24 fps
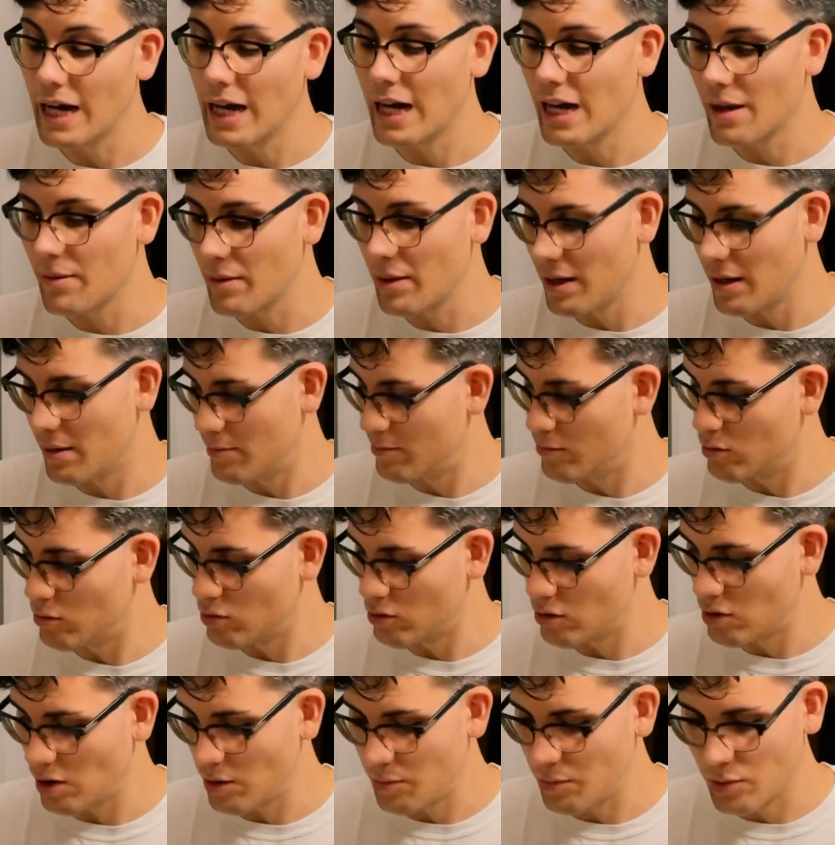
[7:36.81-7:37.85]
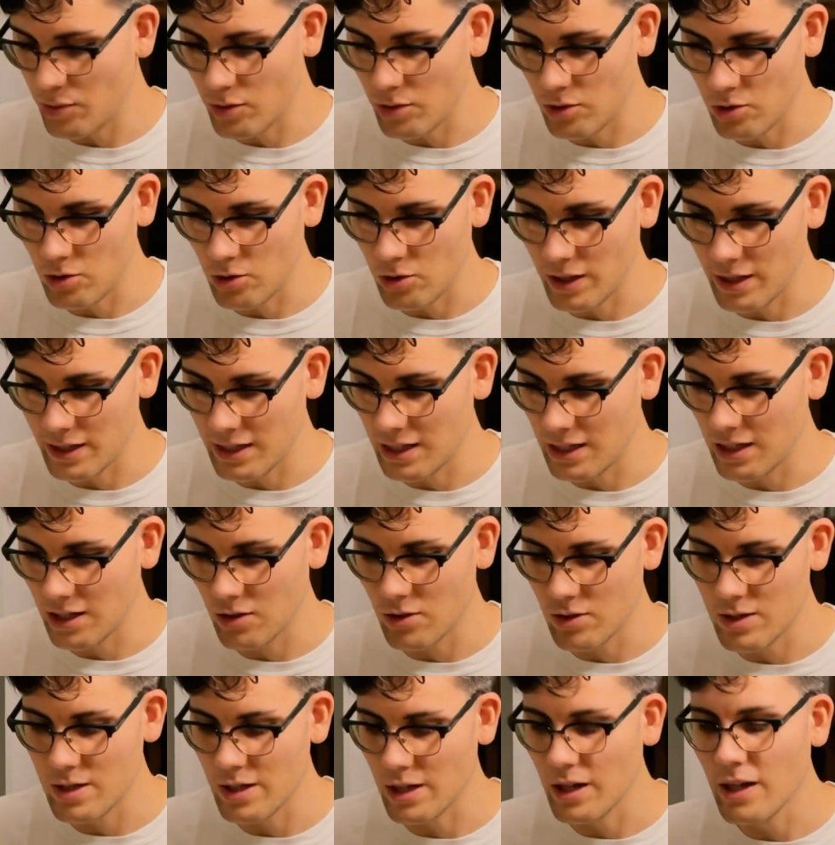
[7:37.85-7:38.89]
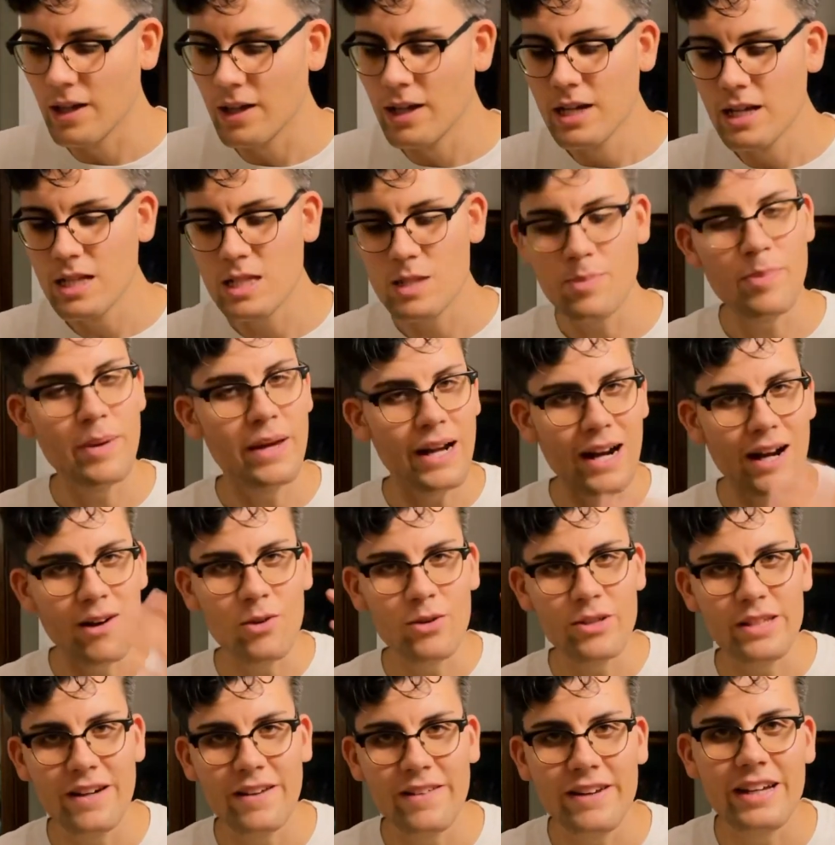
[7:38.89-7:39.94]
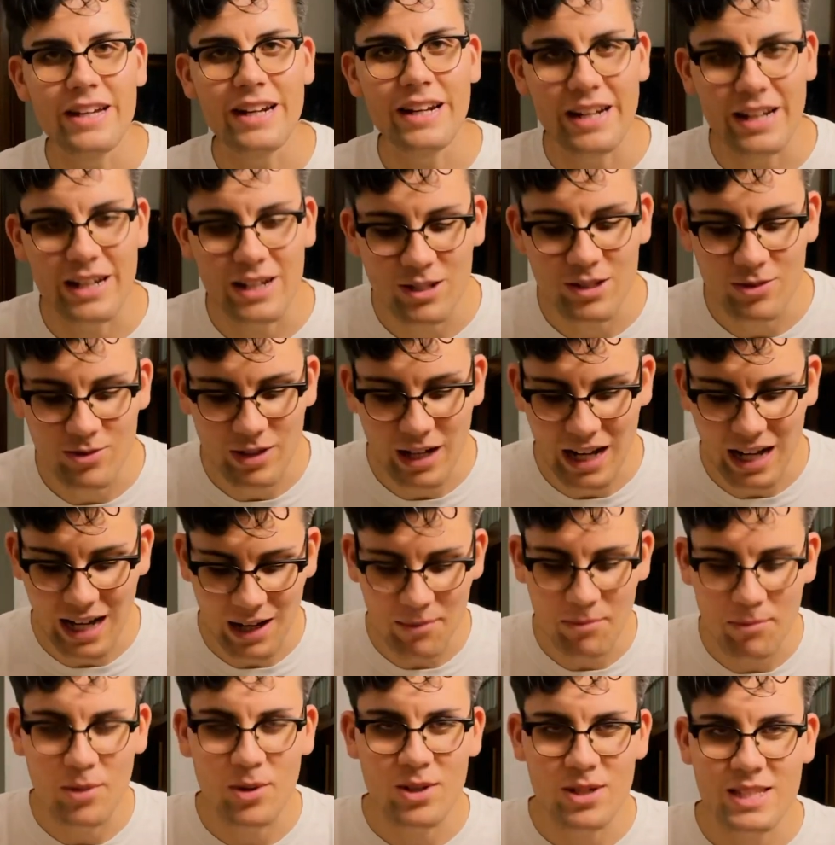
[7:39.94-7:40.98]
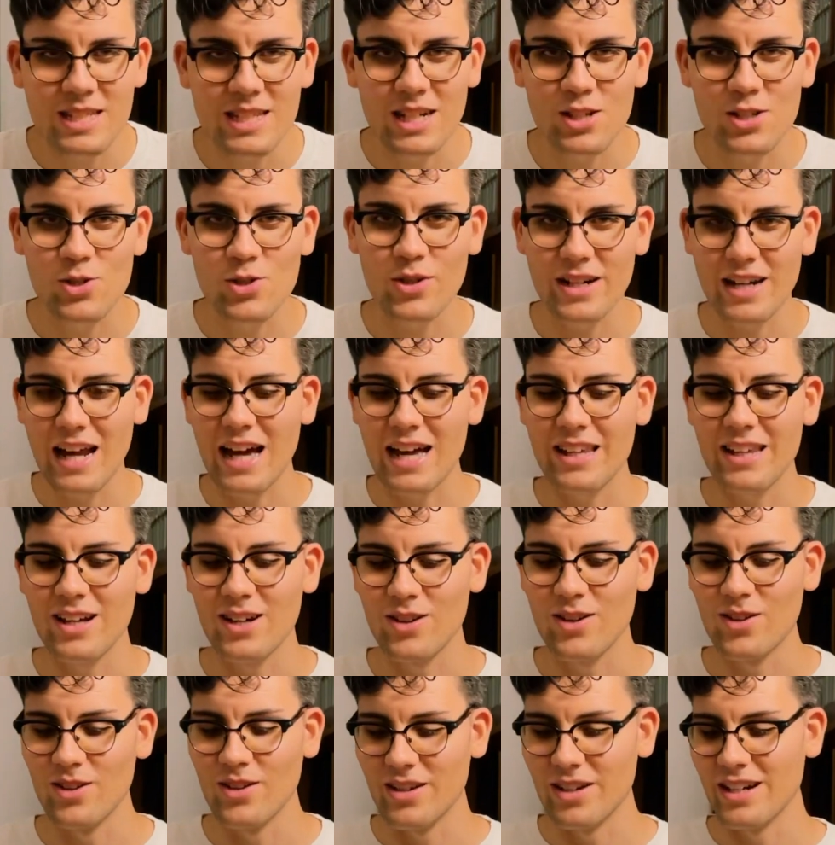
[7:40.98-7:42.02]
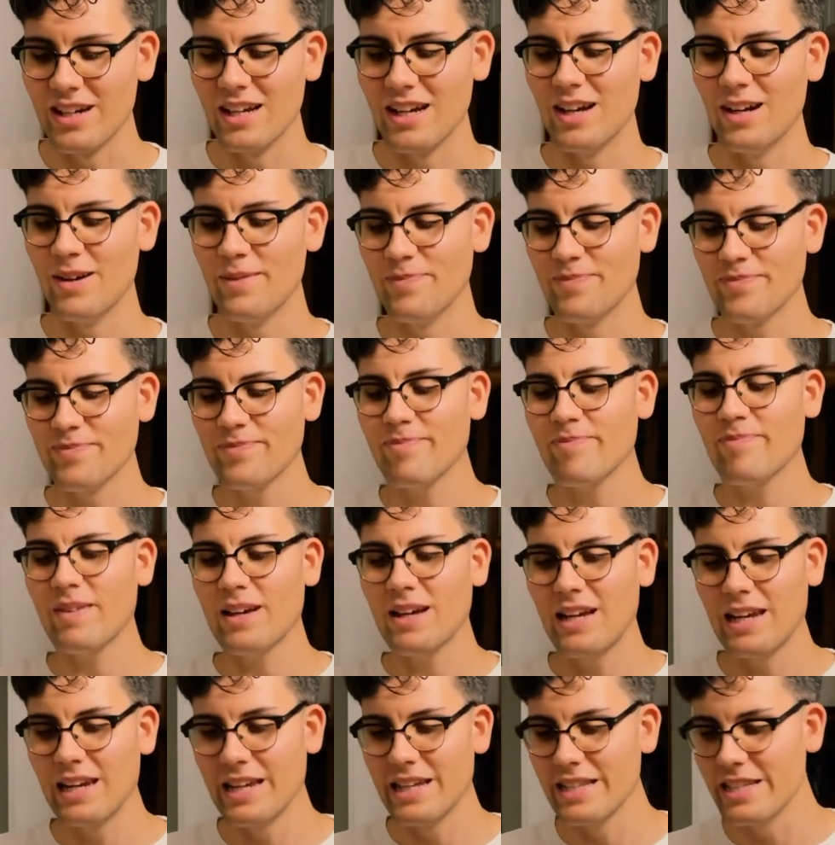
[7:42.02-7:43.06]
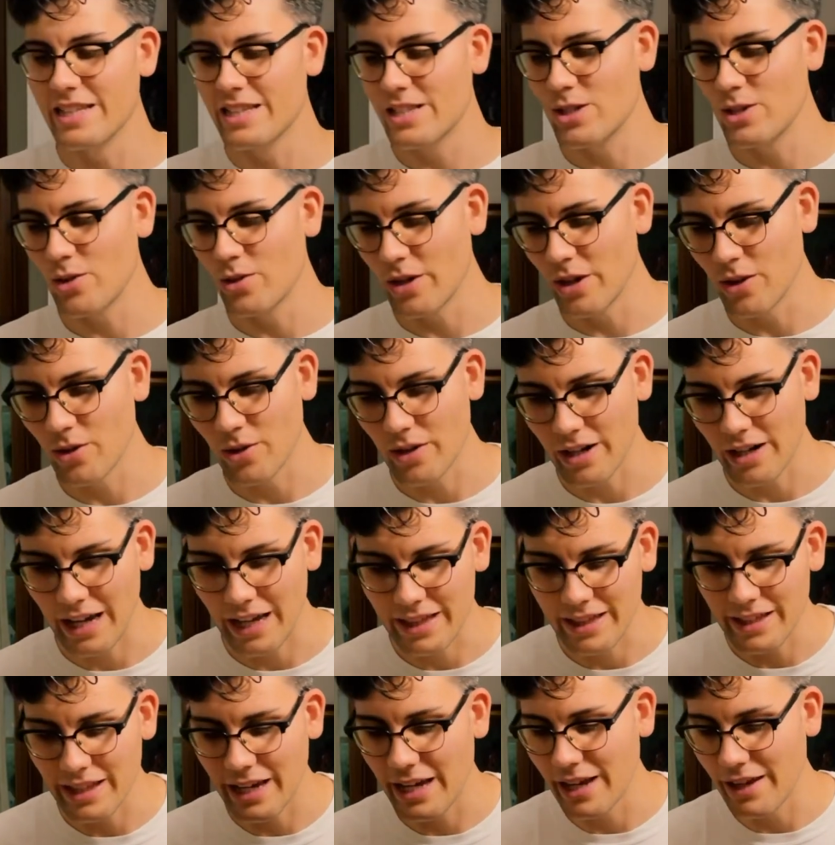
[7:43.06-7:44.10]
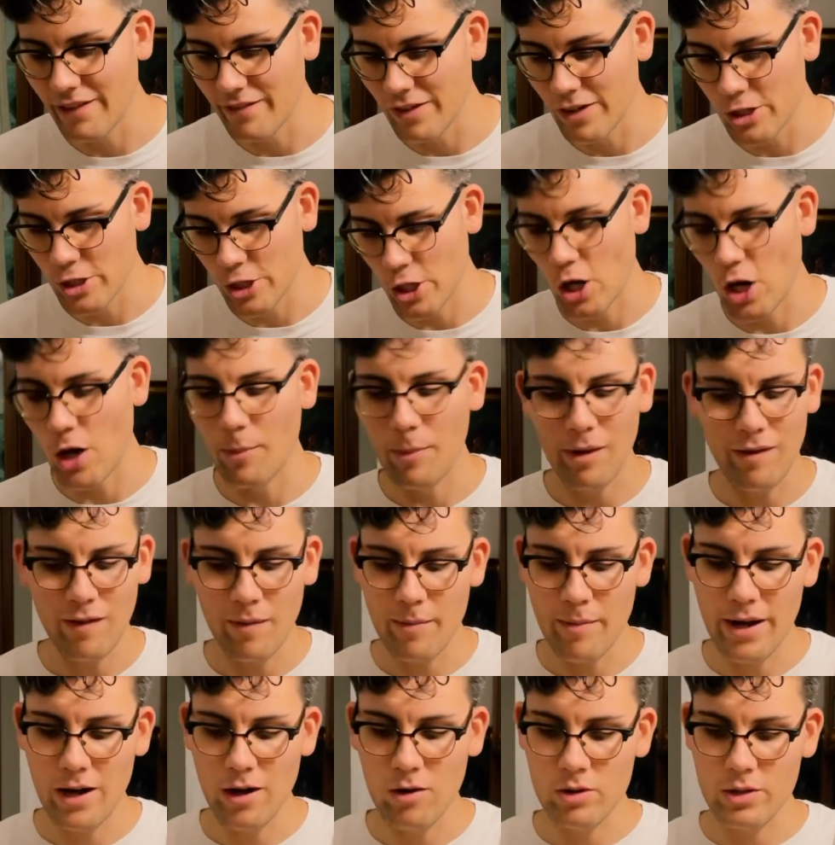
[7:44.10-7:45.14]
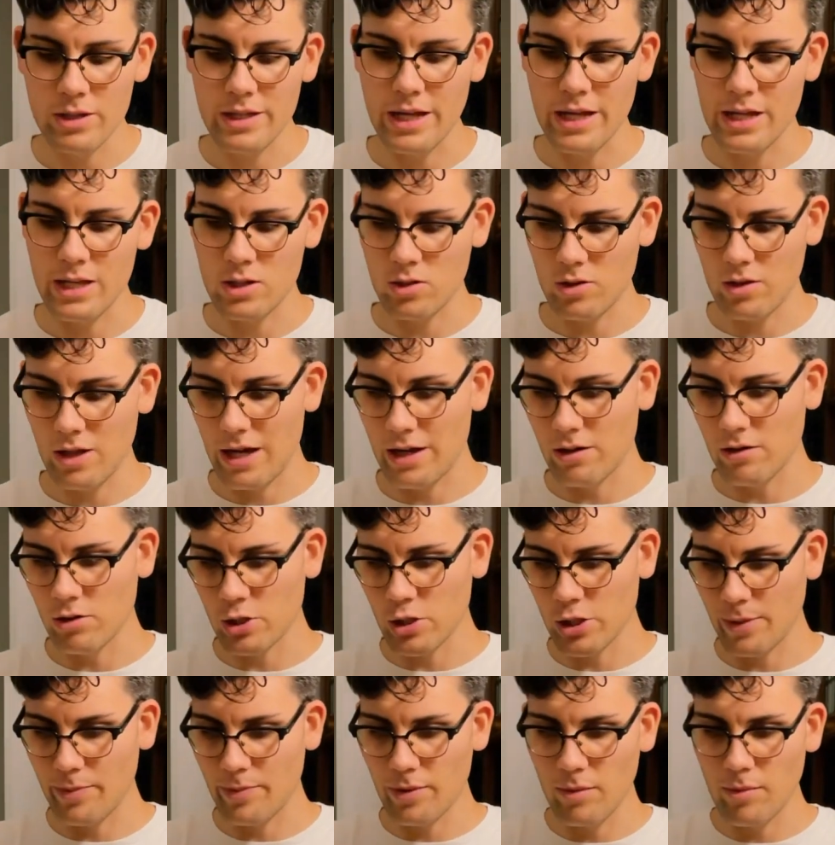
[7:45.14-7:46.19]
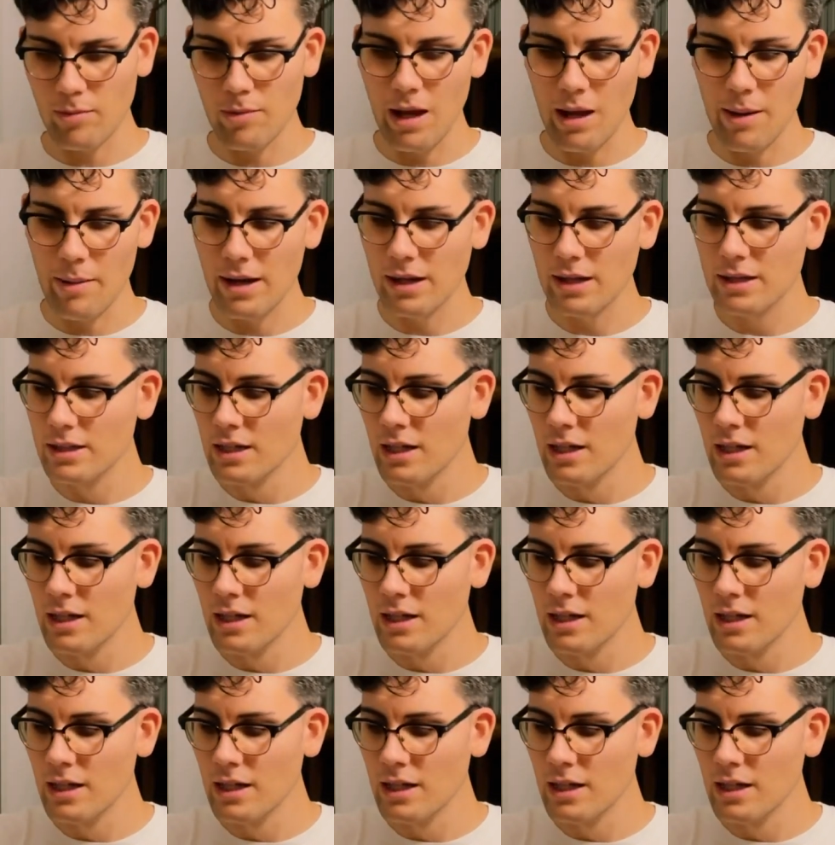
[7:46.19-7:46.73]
Ahimè, purtroppo è andata così. Speravo di avere una borsa aggiornata con eh, l'edizione corretta e invece no, ma va bene lo stesso, dai, non c'è problema.